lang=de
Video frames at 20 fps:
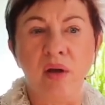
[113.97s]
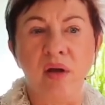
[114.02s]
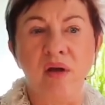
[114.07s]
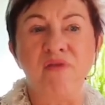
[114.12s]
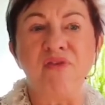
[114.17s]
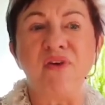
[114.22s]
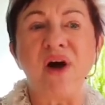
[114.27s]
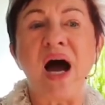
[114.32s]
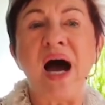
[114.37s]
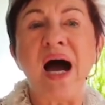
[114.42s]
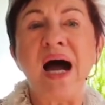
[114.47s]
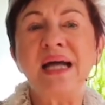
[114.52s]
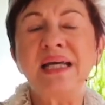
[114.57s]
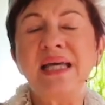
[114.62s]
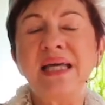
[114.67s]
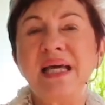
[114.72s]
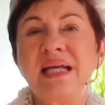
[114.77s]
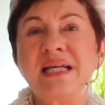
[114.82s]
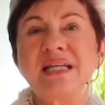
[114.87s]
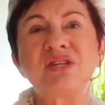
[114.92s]

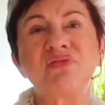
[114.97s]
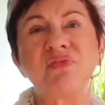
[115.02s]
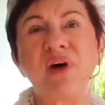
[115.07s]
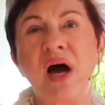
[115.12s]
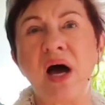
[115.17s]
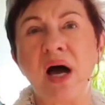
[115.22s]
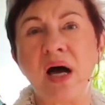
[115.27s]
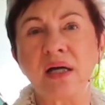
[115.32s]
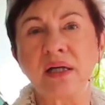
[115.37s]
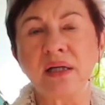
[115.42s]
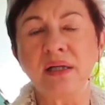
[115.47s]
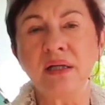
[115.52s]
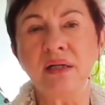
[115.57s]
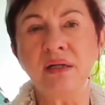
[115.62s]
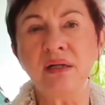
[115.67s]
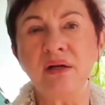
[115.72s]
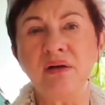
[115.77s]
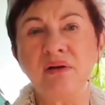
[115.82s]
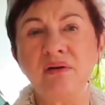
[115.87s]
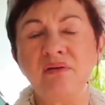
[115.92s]
fragend waren,